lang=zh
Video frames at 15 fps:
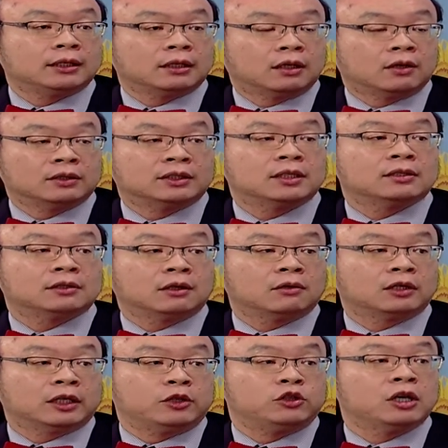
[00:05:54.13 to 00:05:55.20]
哦，这时候
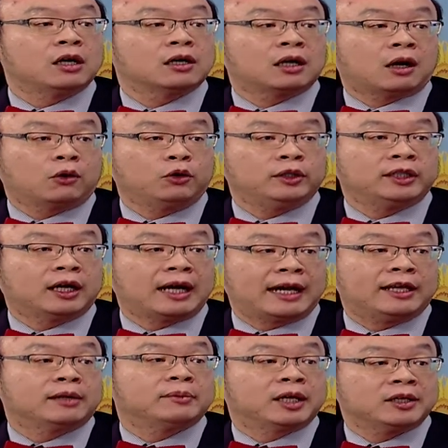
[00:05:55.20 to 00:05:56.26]
可能就要考虑到啊，
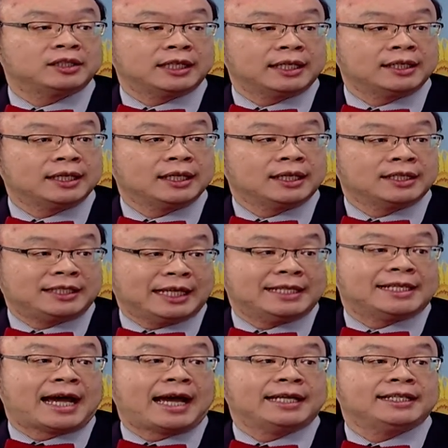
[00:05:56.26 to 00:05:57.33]
要不要先检
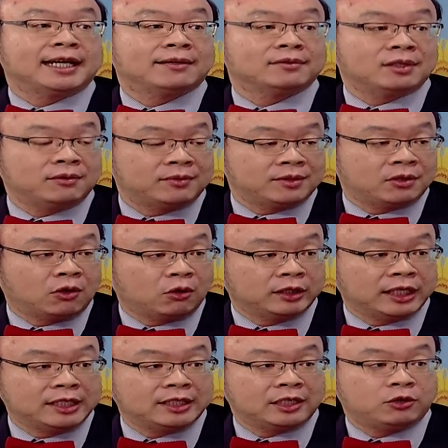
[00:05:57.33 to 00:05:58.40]
查一下是不是后
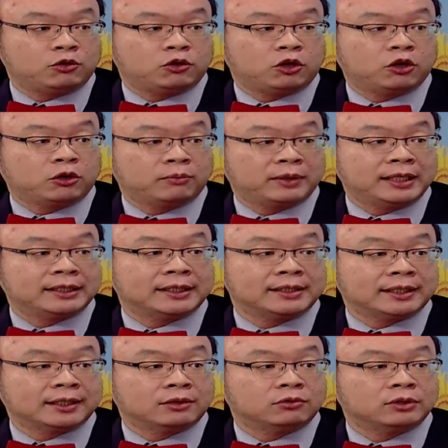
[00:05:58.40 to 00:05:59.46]
天型血友病的
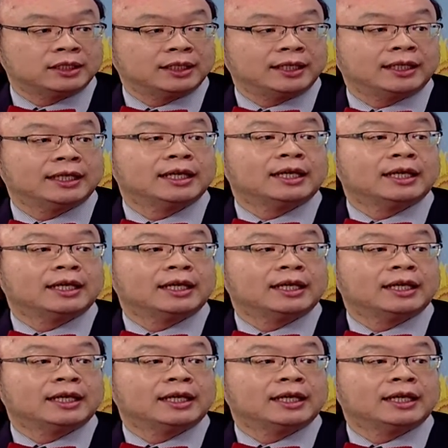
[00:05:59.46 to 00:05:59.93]
这个问题？